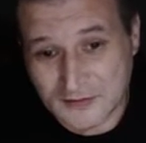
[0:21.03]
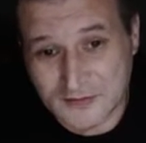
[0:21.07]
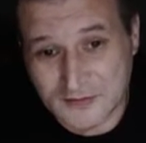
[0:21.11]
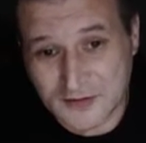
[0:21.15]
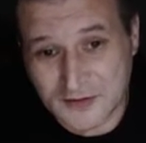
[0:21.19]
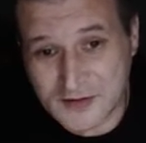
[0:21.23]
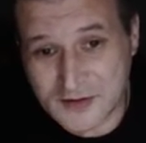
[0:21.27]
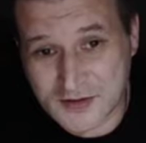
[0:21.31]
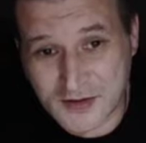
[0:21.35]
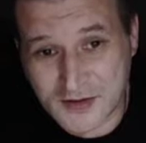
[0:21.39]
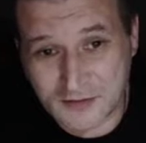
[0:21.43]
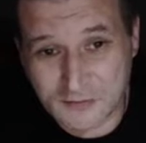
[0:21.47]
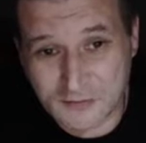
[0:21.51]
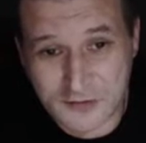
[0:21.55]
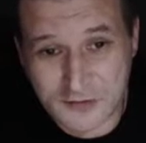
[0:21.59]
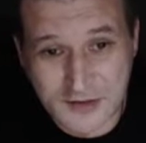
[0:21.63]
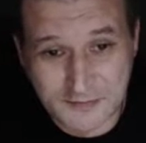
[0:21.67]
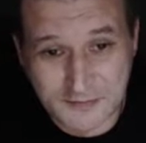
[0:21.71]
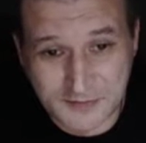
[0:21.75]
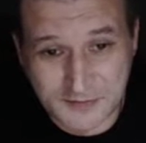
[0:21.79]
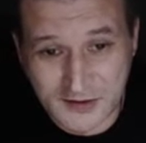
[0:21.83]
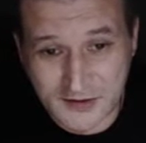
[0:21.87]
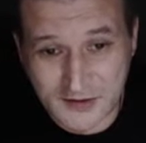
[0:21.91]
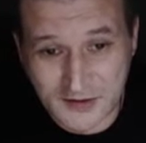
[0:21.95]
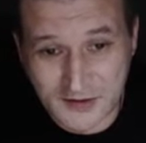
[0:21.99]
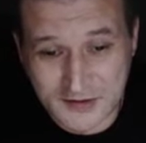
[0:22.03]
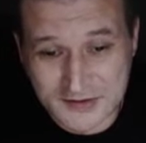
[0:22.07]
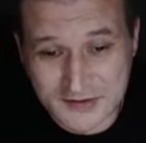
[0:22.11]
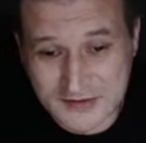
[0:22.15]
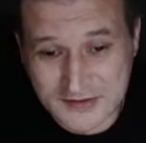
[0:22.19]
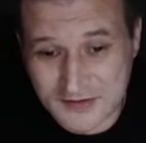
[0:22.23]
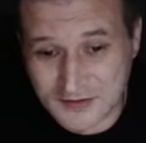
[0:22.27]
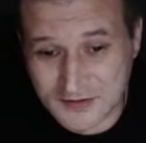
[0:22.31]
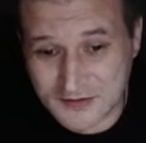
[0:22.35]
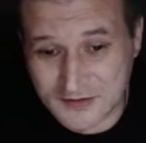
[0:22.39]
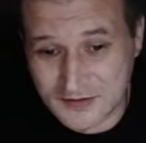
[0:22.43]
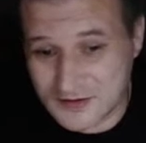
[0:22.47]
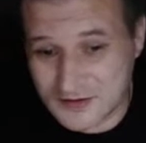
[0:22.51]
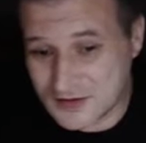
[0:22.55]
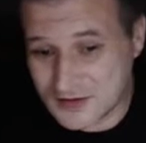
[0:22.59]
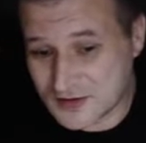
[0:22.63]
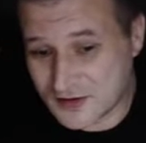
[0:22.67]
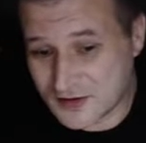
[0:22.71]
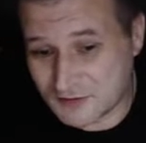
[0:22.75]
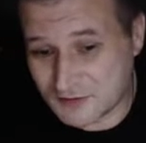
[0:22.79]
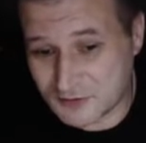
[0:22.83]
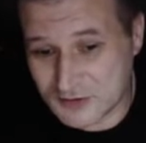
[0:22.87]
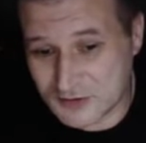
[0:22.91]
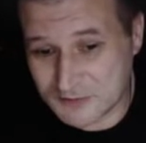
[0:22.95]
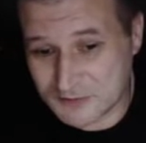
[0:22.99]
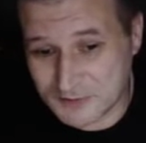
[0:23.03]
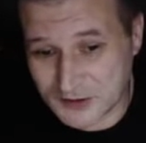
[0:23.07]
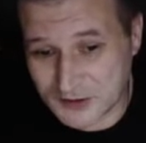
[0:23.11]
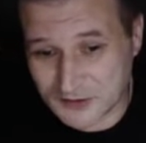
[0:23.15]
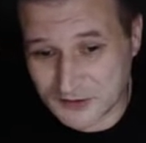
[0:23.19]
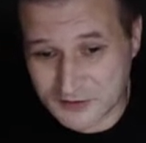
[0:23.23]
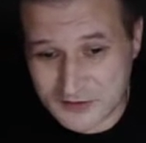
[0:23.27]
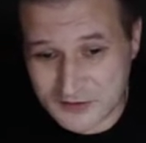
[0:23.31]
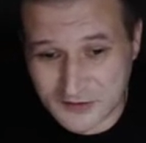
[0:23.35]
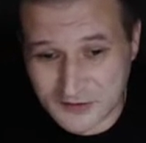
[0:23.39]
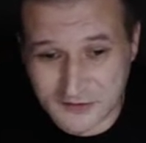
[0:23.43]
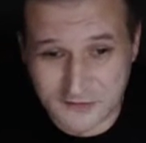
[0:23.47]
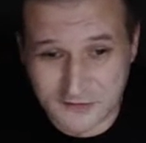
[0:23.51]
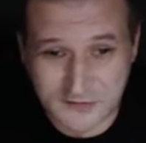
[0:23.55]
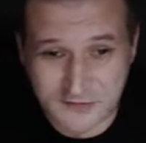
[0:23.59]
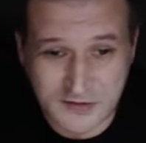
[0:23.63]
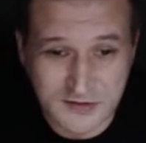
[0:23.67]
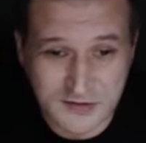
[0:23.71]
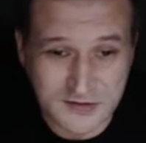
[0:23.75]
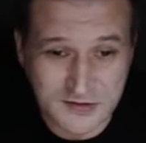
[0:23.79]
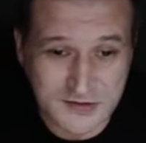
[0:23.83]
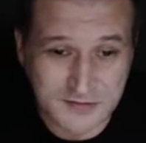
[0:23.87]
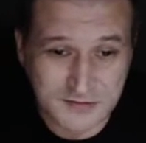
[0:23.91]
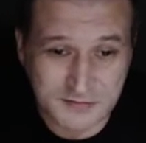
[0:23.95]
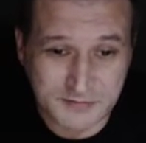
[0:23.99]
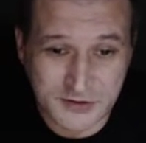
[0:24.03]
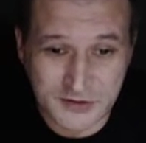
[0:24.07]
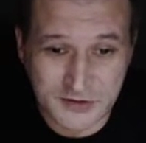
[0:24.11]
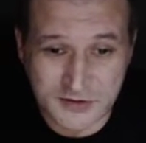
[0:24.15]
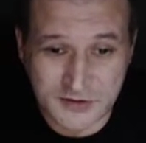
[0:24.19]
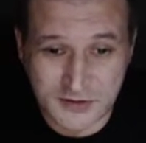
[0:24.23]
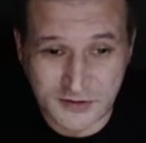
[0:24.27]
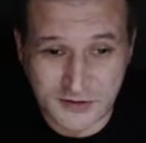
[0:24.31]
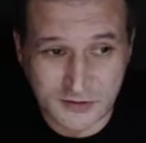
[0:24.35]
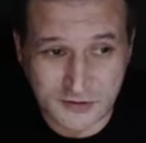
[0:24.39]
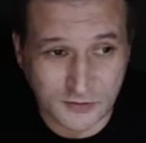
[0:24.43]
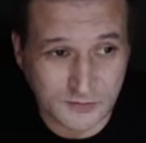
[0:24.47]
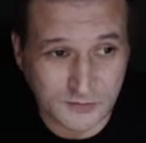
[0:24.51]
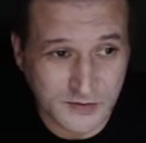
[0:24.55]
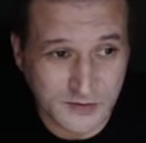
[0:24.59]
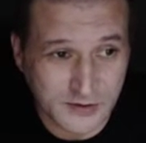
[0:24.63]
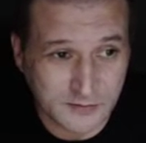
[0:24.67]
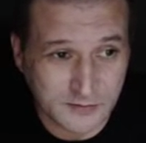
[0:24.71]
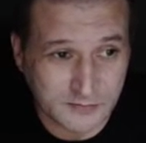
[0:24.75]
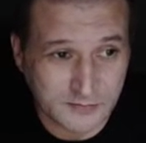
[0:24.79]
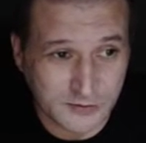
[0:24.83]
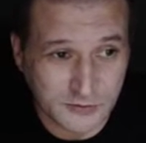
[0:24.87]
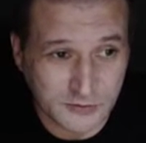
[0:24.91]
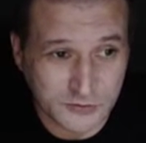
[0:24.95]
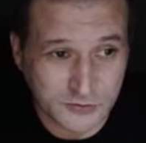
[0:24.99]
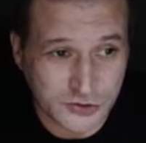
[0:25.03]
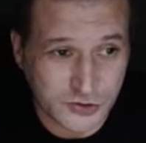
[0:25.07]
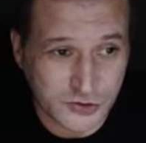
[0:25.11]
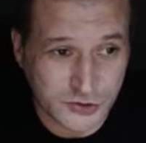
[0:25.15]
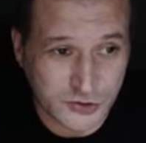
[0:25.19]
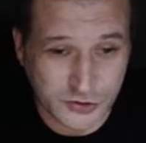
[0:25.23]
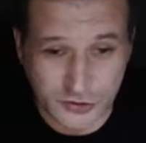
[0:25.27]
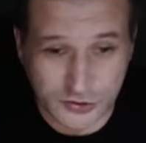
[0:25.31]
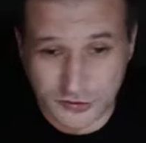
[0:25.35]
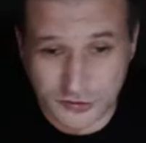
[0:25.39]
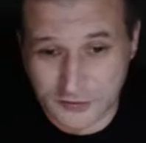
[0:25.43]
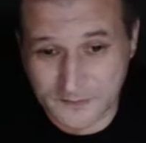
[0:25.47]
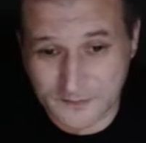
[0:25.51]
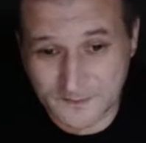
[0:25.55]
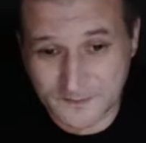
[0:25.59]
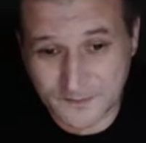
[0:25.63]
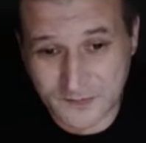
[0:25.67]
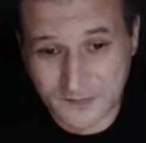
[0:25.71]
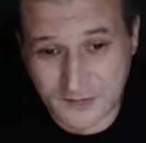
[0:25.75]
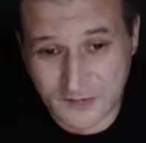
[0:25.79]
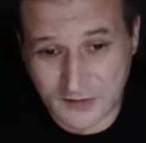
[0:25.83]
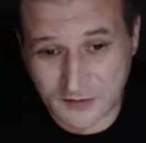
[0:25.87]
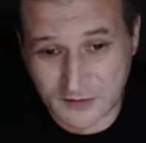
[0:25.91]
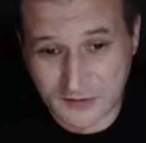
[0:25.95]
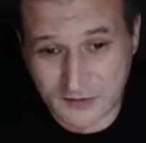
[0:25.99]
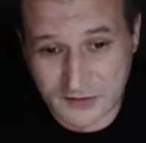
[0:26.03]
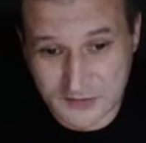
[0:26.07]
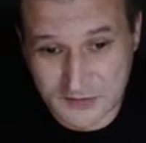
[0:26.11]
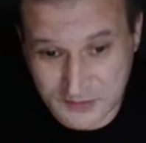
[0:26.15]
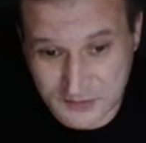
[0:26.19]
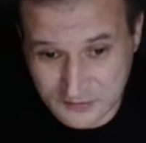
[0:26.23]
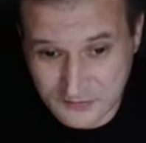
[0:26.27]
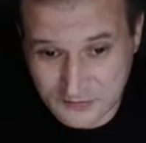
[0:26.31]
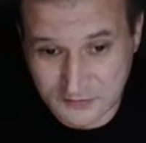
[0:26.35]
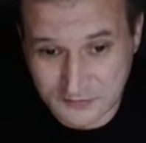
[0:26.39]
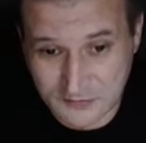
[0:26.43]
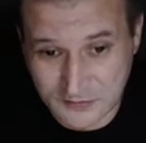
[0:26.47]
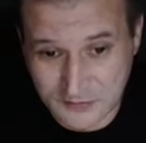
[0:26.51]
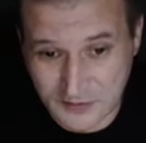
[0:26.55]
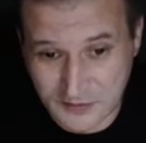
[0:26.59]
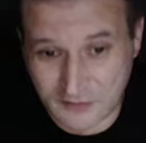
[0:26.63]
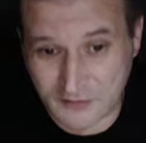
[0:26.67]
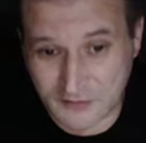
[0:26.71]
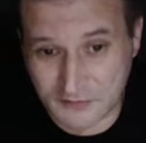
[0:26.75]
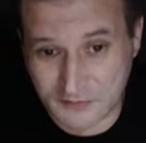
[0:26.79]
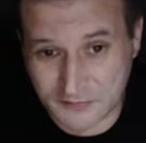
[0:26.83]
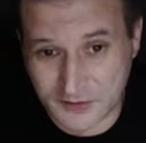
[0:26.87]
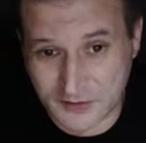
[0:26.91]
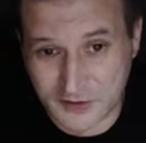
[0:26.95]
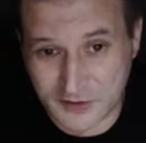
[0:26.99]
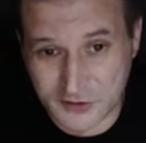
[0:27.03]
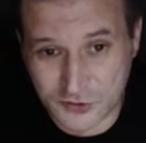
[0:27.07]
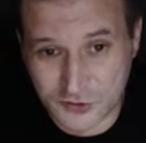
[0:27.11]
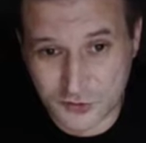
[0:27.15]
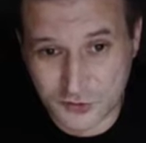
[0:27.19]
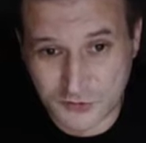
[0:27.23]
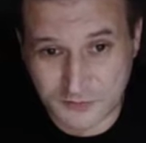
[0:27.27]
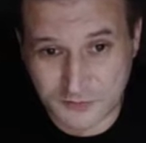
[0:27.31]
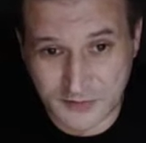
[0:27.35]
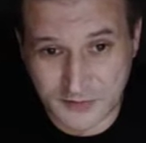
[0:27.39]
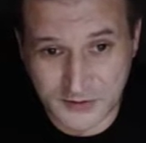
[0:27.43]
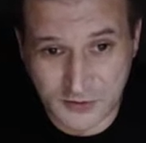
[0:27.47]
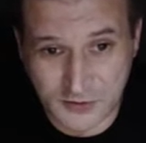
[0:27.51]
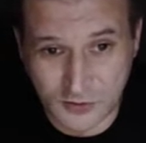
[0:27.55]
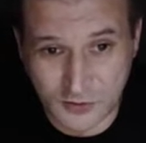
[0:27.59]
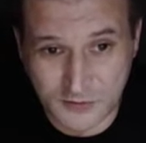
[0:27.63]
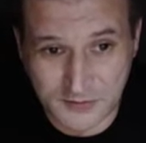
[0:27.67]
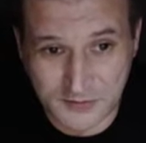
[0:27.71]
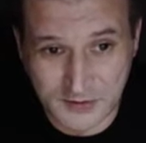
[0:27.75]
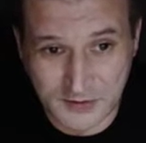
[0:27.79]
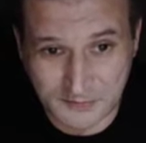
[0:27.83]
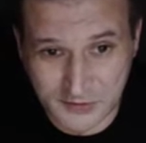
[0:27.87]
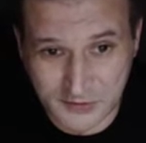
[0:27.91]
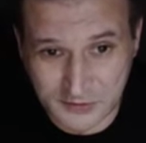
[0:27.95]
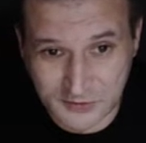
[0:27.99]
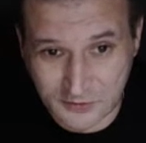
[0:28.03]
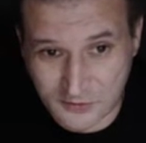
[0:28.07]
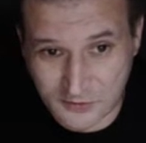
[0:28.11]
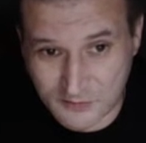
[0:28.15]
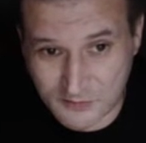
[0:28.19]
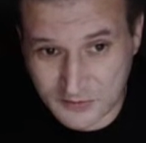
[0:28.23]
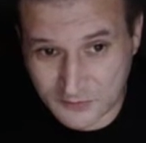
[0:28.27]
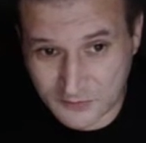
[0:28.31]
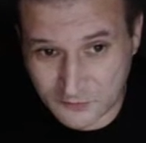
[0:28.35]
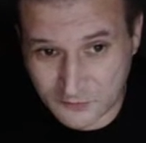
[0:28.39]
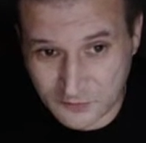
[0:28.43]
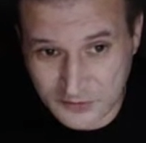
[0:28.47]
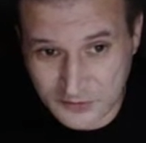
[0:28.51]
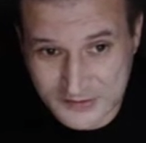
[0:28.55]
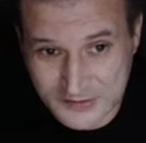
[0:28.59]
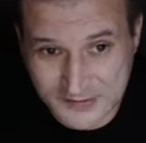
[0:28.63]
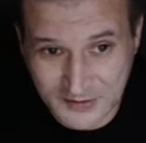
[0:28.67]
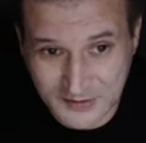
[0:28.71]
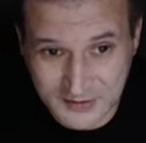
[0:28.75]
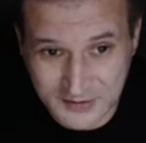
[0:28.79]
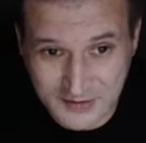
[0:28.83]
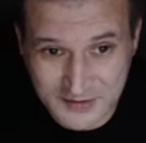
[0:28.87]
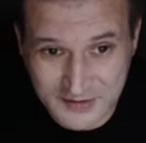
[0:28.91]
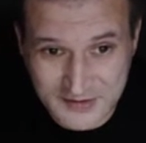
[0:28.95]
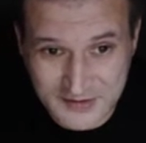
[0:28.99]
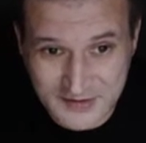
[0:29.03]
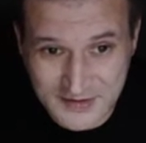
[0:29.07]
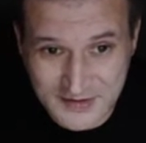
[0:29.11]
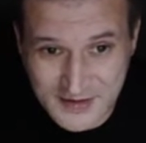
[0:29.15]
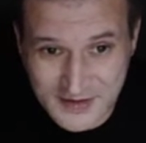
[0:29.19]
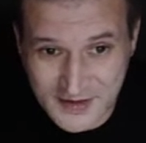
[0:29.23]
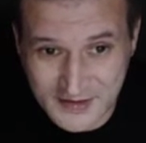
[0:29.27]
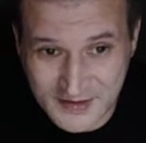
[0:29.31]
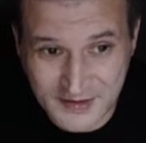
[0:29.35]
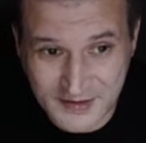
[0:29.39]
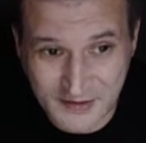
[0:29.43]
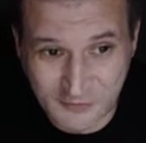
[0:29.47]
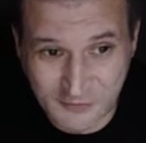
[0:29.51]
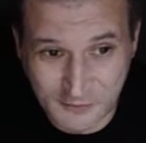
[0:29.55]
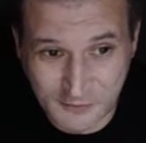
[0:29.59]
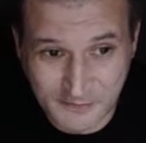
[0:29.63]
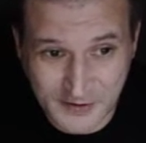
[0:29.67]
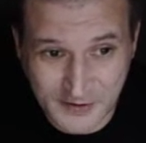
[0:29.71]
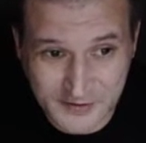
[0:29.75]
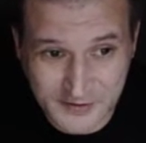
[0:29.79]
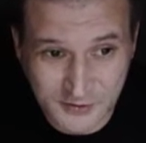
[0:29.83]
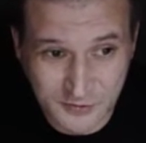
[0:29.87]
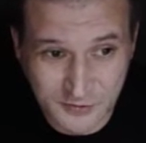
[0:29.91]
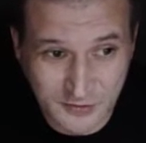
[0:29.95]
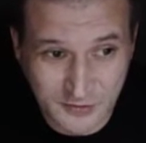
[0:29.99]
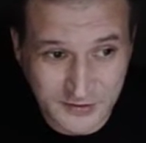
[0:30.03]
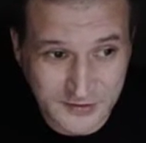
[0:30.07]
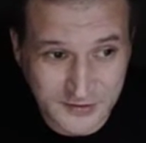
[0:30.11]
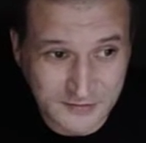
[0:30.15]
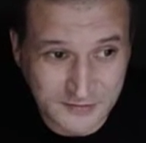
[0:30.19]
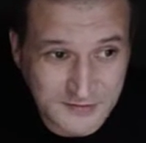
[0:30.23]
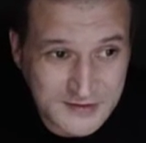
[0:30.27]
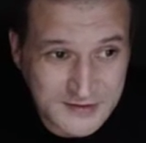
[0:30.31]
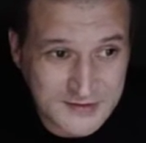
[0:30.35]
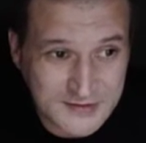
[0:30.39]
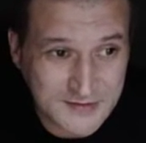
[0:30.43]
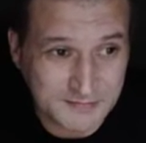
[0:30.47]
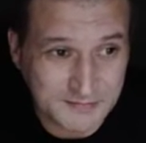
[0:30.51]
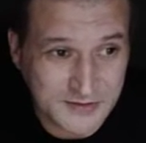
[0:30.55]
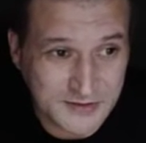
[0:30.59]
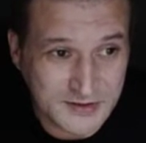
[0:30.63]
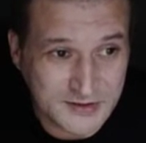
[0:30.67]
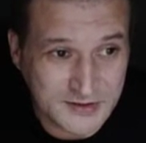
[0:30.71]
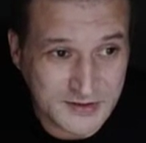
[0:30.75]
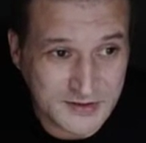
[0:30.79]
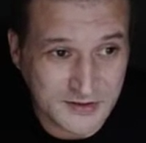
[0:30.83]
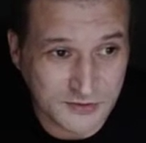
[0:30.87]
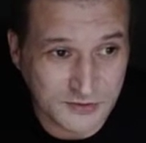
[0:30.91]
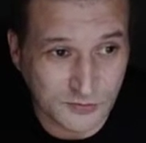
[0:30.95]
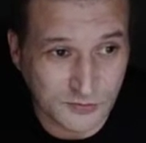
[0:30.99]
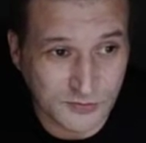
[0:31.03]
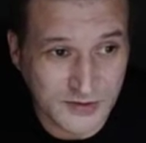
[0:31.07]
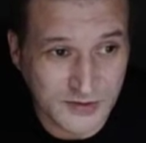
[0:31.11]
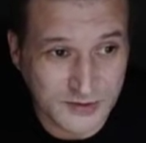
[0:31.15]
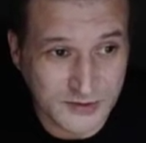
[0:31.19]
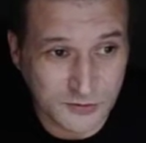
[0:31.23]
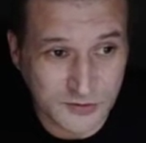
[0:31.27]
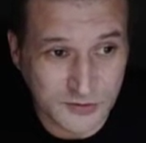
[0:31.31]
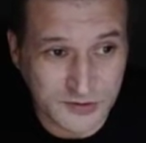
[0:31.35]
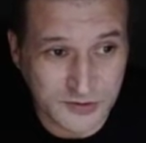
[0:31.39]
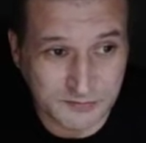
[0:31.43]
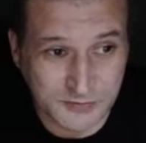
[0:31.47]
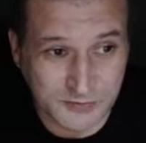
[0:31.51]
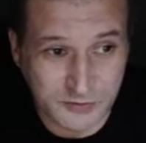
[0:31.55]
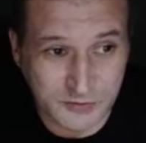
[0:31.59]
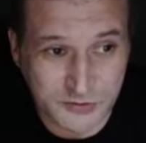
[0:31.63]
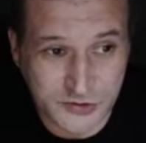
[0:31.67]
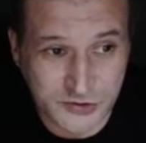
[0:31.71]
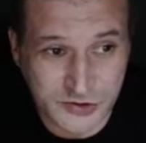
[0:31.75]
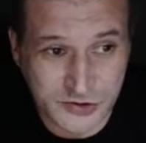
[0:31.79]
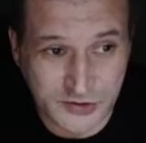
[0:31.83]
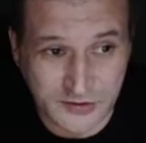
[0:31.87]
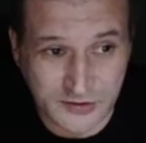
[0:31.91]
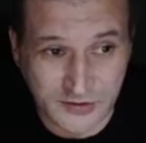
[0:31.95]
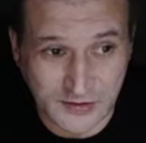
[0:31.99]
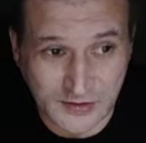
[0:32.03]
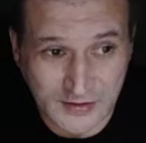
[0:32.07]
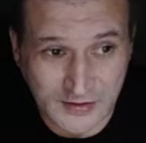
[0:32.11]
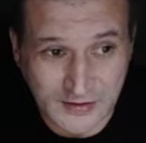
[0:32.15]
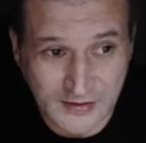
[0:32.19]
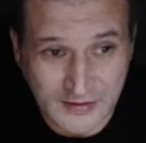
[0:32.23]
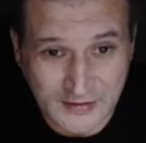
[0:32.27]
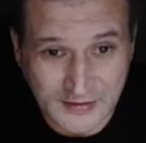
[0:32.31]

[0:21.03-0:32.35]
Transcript: Никого не пригласил, никого не пригласил. 250 рублей получил. Давайте я вам покажу подробно, подробно. Вот, смотрите, ни одного партнера 250 рублей уже получил.